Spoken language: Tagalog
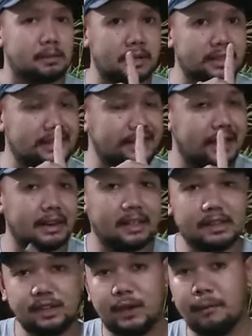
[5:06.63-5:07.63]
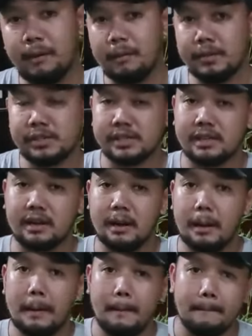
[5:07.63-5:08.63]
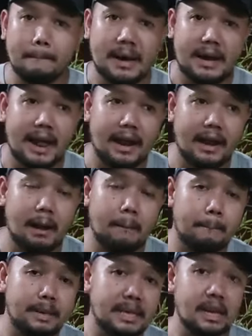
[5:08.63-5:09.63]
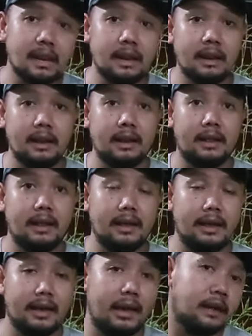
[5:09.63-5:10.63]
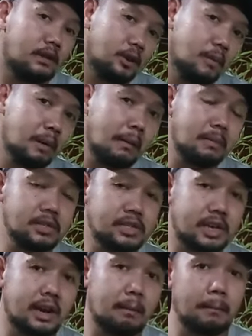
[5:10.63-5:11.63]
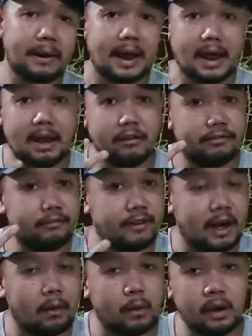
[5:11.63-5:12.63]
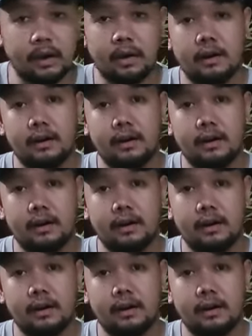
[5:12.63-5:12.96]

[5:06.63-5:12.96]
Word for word: Di ba tanda natin gumamit siya ng banana milk and gumamit siya ng banana flour.